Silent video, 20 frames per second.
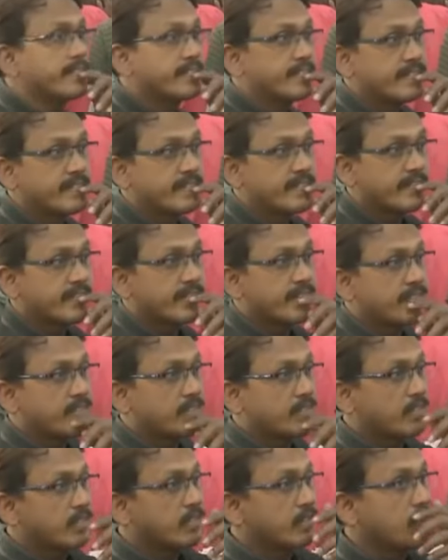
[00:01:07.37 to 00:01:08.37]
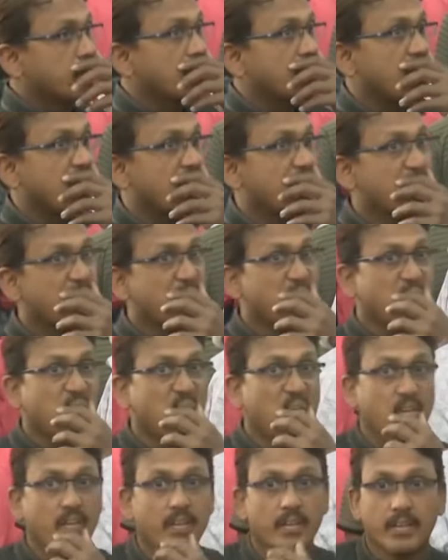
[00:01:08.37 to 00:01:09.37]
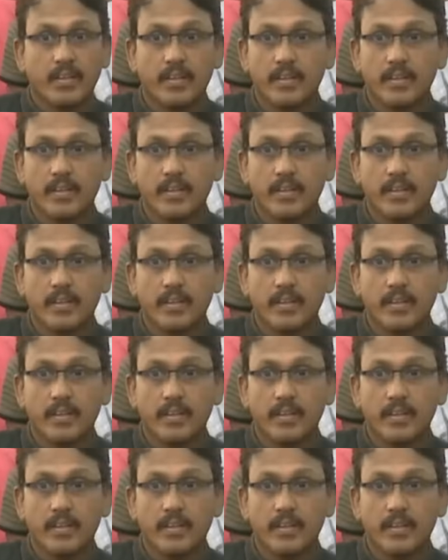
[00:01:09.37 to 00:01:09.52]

অভিনেত্রীকে নেওয়াই হচ্ছে না কেননা